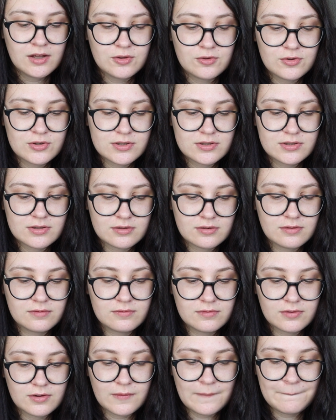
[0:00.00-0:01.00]
То есть э,
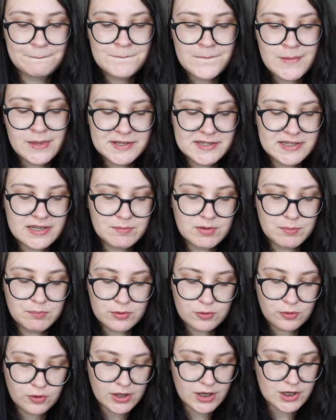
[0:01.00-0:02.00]
в теме
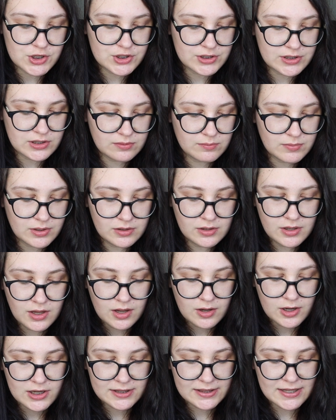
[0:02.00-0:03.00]
про HTML
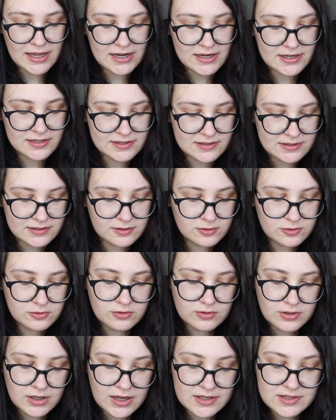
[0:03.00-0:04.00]
дали
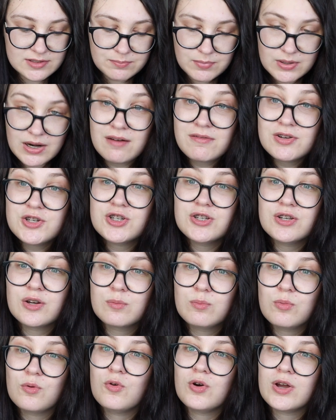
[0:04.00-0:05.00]
ссылку на
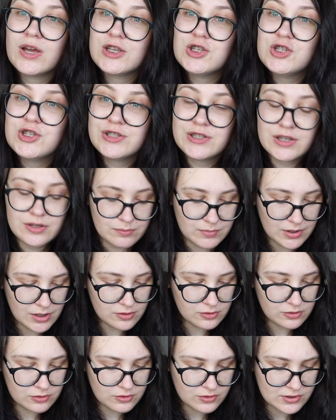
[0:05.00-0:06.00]
справочник по
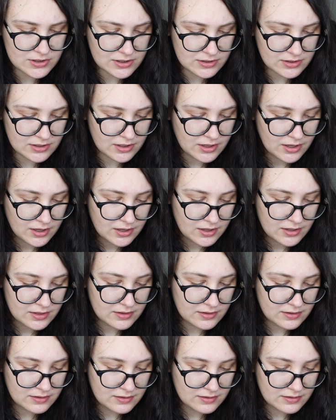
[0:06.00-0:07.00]
HTML, то есть это
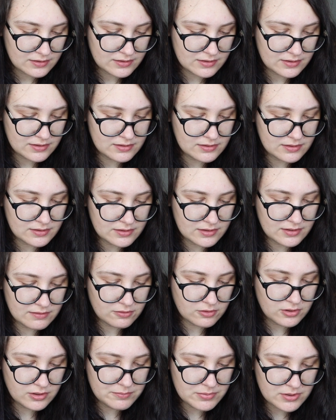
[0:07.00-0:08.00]

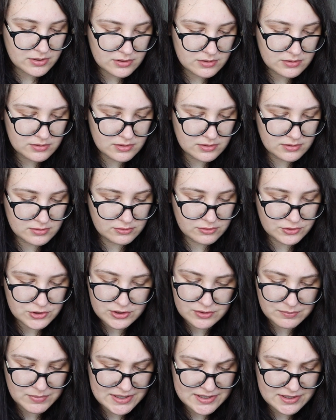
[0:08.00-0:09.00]

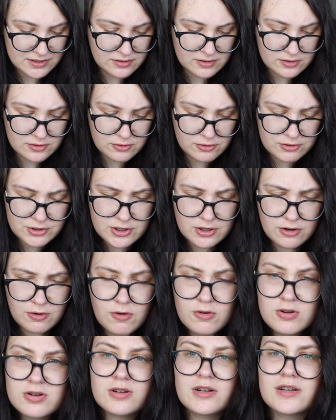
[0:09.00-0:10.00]

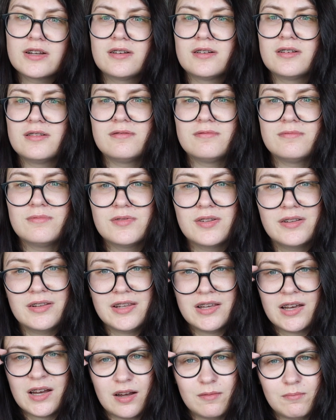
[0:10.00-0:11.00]
developer.mozilla.org,
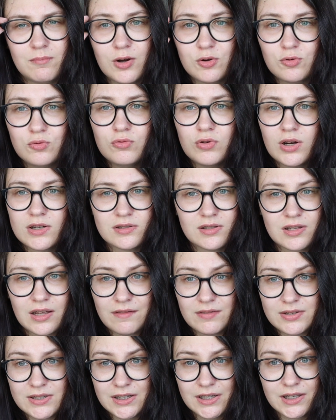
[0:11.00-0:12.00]
я могу
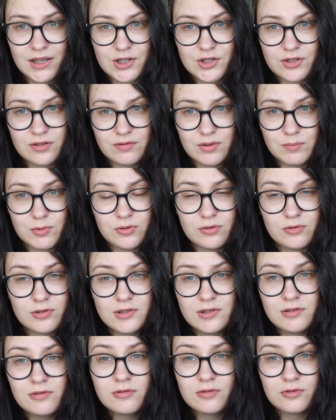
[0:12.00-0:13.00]
оставить, конечно, вам эту
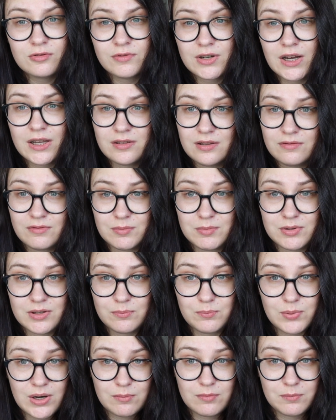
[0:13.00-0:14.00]
ссылку, но вряд ли вам
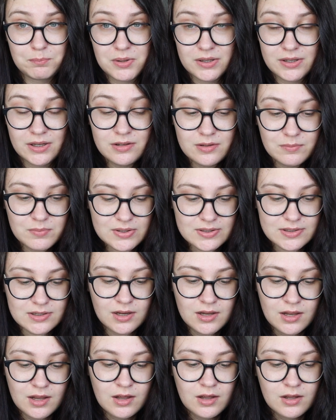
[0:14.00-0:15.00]
это прямо
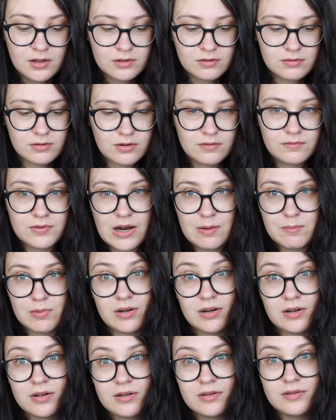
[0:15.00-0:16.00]
понадобится э, в
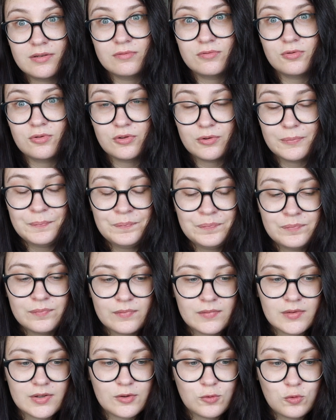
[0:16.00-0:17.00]
рамках вот
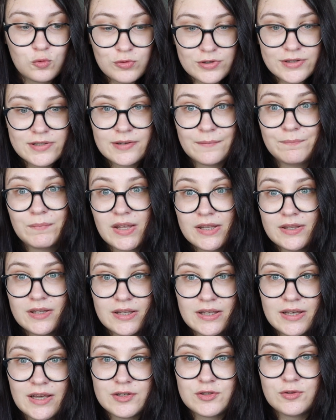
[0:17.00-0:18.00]
курса это
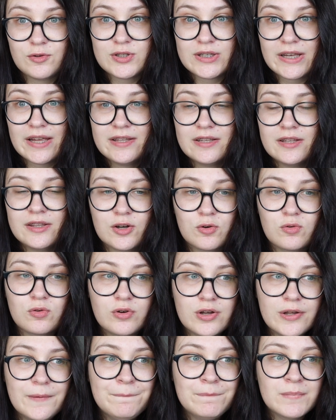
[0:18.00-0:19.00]
есть. То есть это
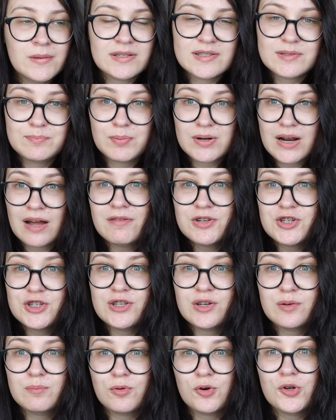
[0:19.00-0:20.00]
такой
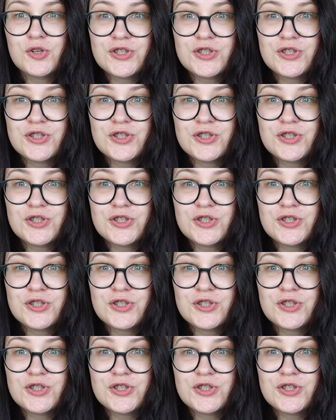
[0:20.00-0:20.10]
справочник по